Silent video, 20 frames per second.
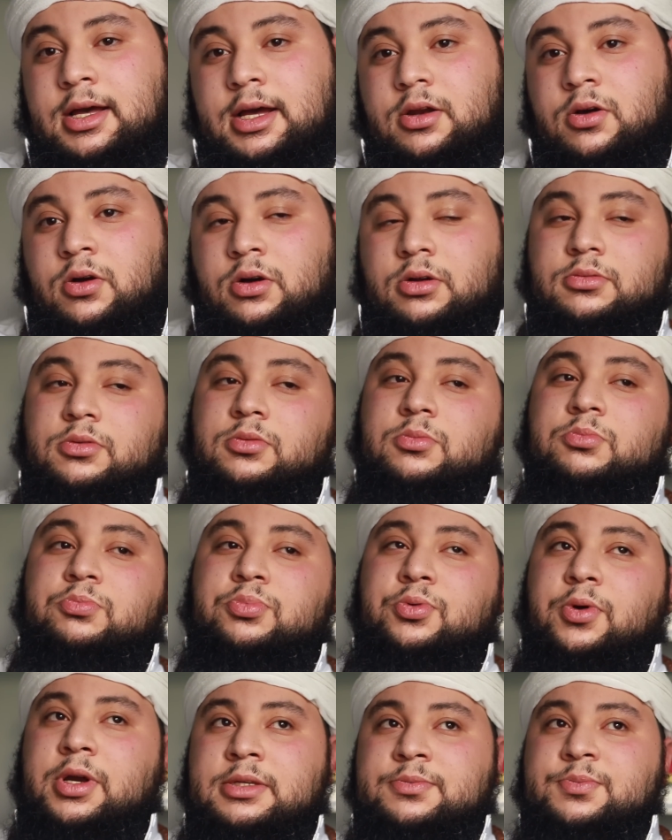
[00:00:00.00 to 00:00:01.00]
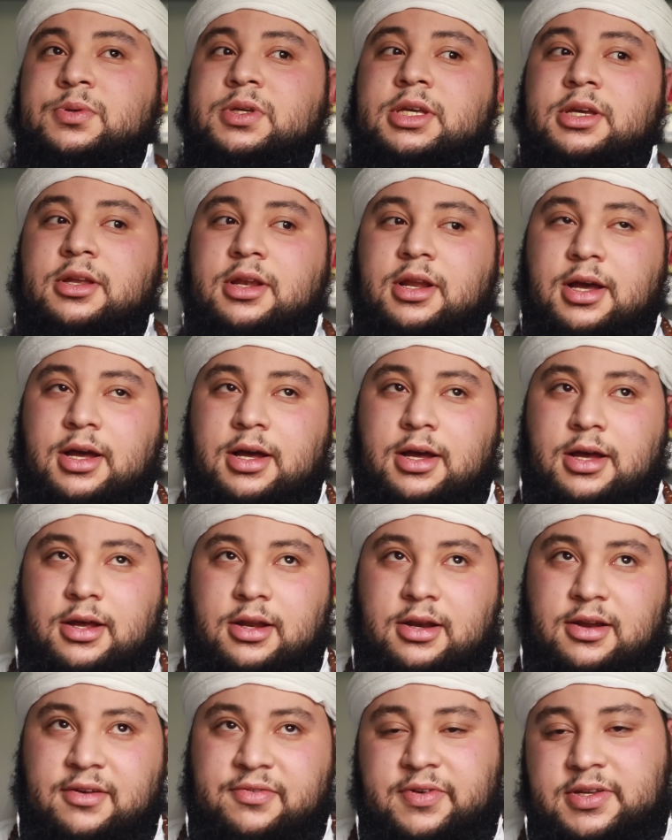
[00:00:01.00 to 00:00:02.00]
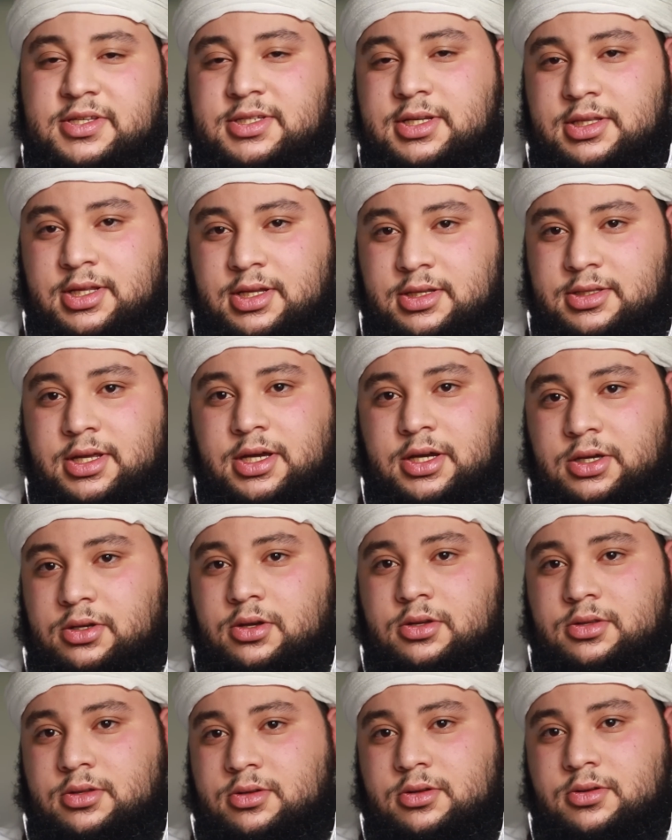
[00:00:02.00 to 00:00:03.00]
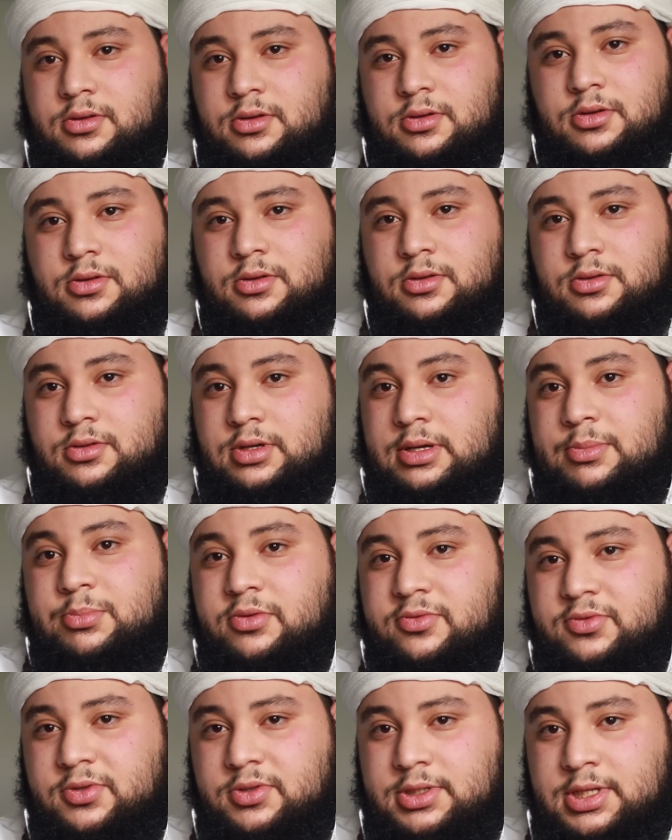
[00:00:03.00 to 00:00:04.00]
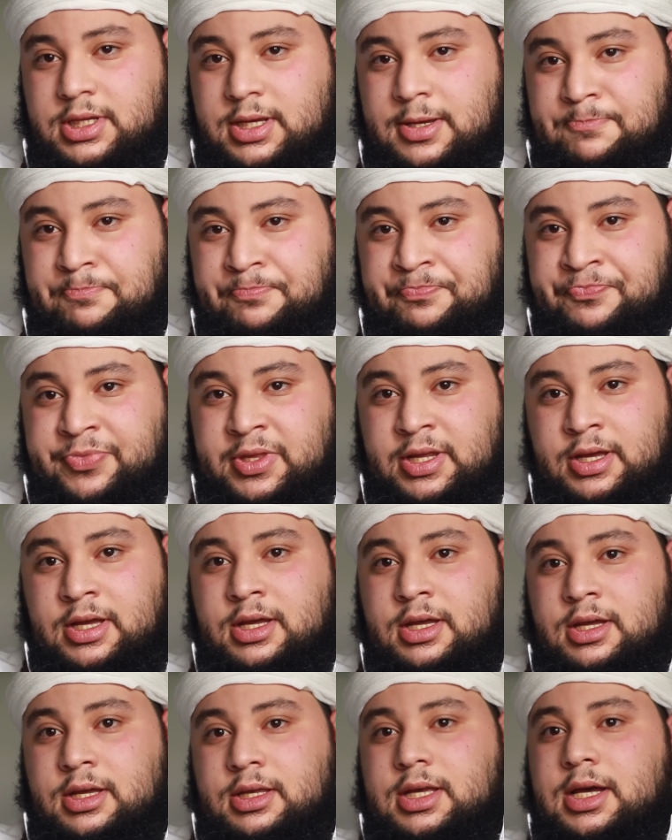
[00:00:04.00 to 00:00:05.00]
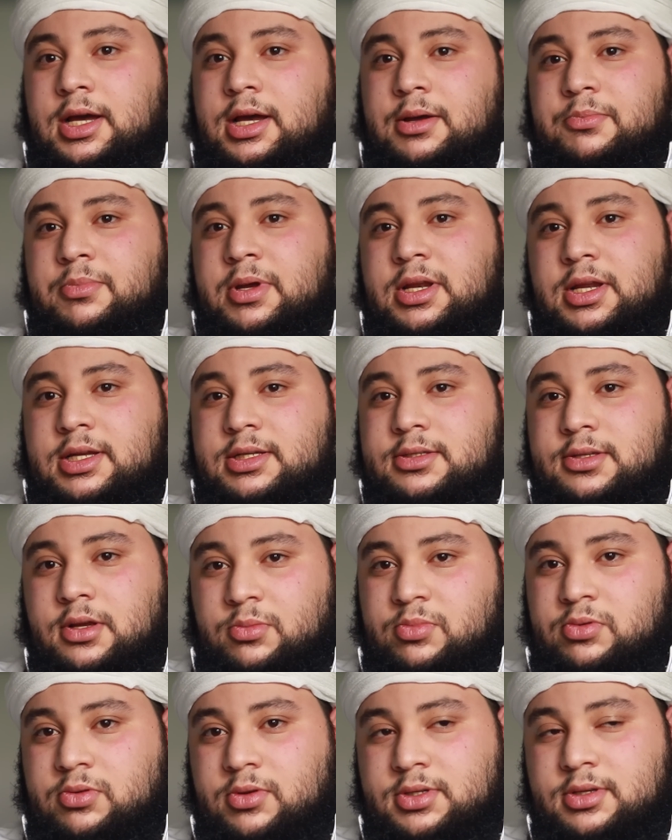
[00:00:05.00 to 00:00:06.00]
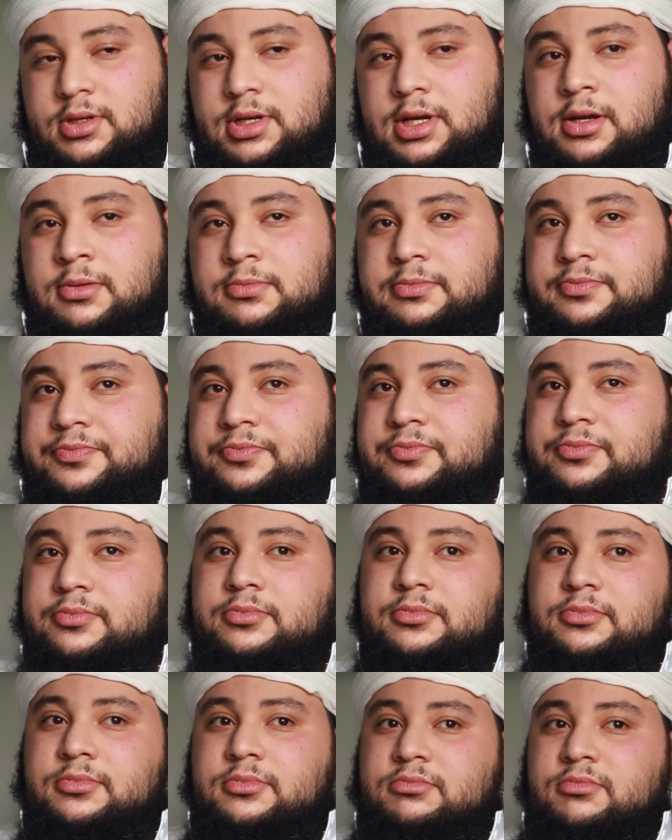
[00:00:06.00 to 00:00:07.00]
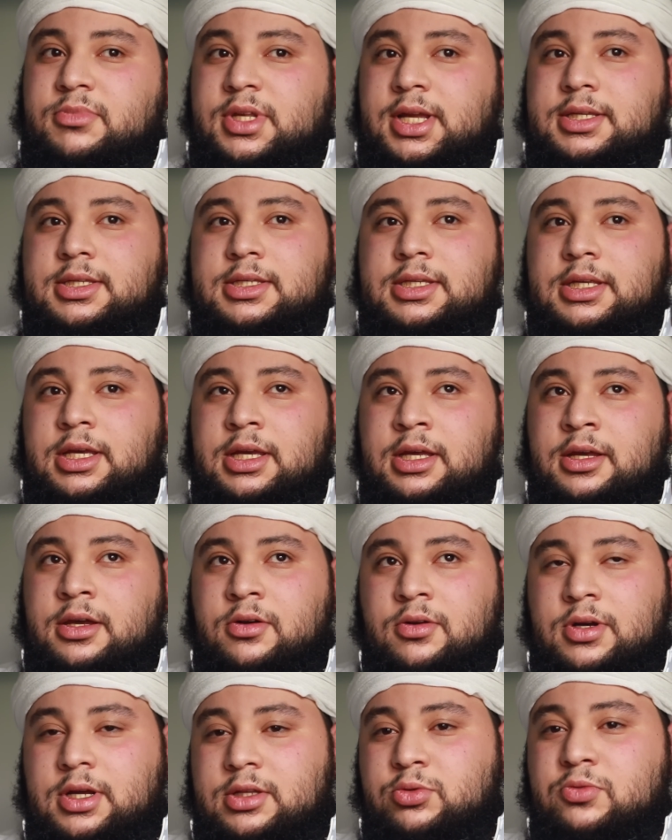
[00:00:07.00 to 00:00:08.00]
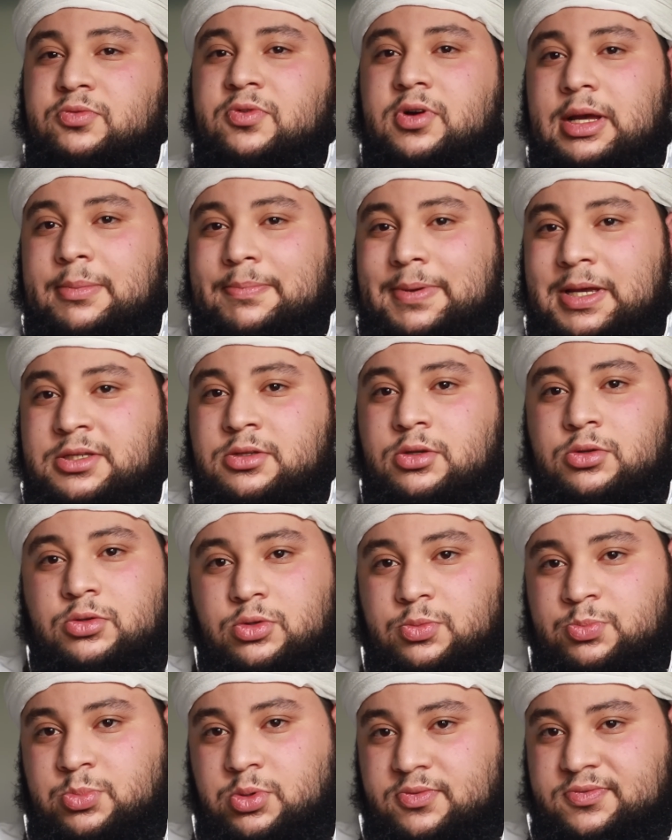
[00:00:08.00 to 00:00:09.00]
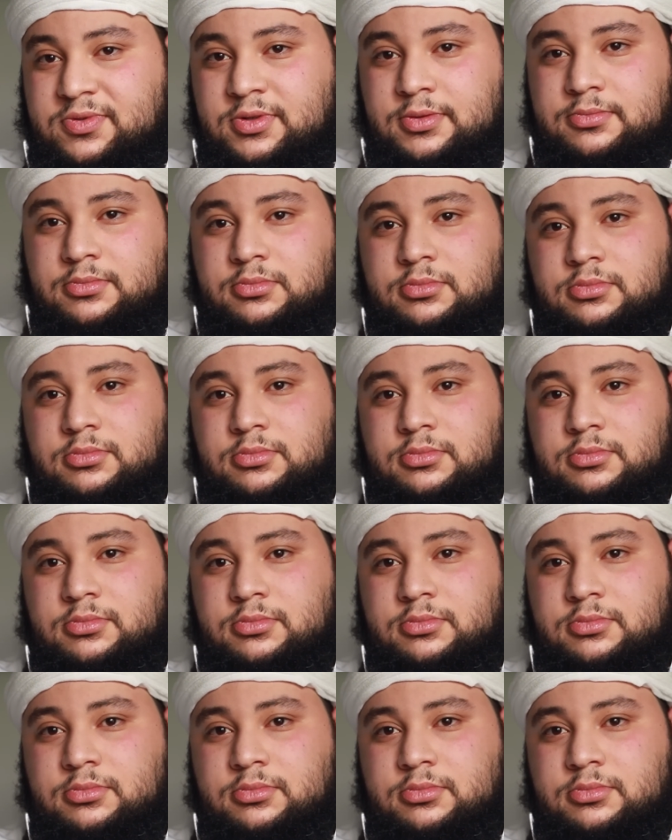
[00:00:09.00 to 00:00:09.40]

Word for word: Alors, pour expliquer la, facette intérieure de la pauvreté, il y a un bel exemple pour cela. C'est, on la trouve en la personne du pauvre.